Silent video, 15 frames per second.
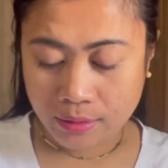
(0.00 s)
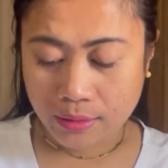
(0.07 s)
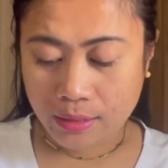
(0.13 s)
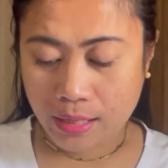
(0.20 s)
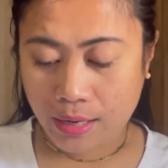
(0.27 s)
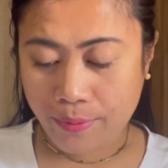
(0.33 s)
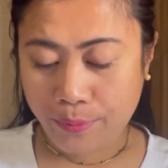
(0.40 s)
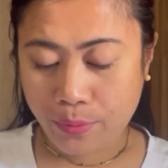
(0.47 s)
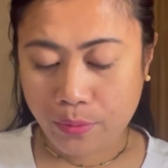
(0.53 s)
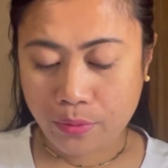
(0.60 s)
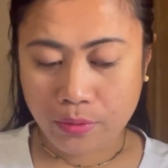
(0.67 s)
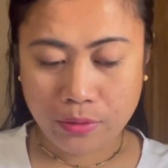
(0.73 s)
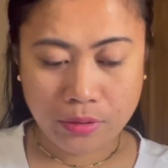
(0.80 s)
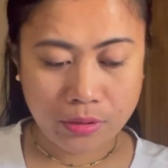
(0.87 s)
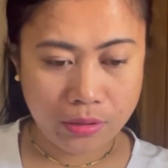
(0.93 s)

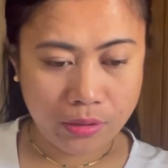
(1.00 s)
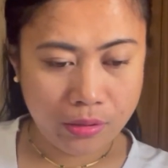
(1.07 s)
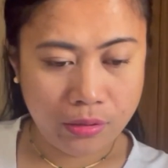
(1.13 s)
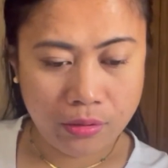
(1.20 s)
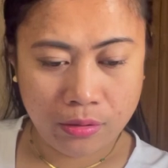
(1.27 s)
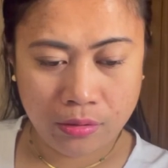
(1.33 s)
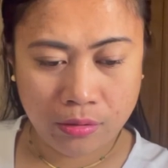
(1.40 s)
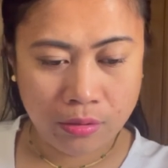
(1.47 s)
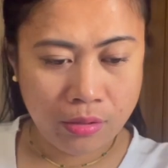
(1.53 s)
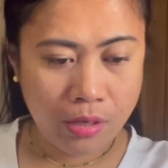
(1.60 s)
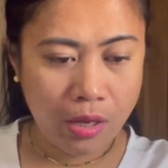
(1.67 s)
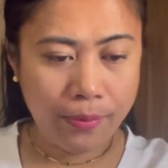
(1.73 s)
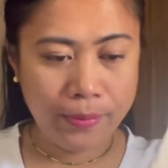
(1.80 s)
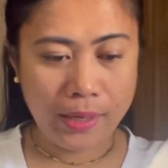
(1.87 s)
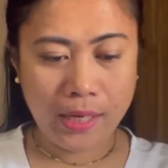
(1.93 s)
Tapos,
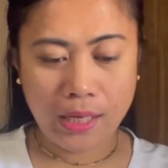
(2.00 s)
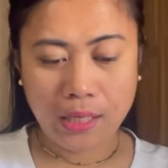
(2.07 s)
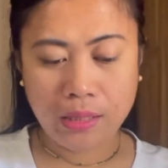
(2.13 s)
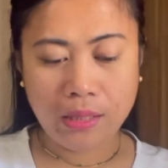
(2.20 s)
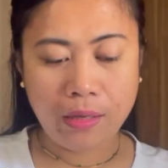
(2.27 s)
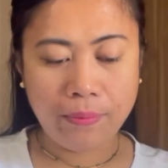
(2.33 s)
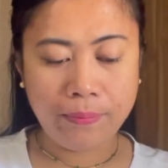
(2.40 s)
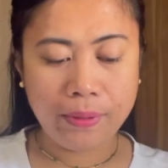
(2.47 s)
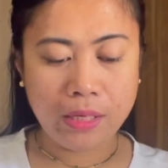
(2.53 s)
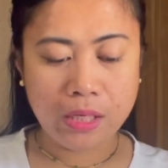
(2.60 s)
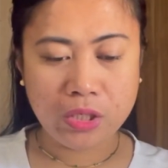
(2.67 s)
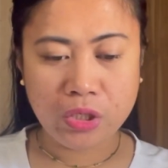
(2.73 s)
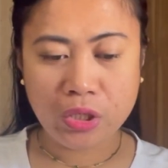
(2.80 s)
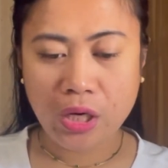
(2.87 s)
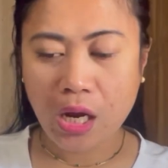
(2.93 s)
ay, maliit lang pala
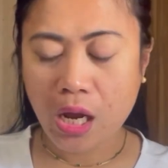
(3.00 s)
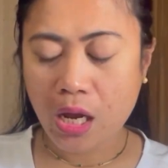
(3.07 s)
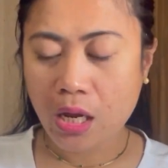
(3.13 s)
siya.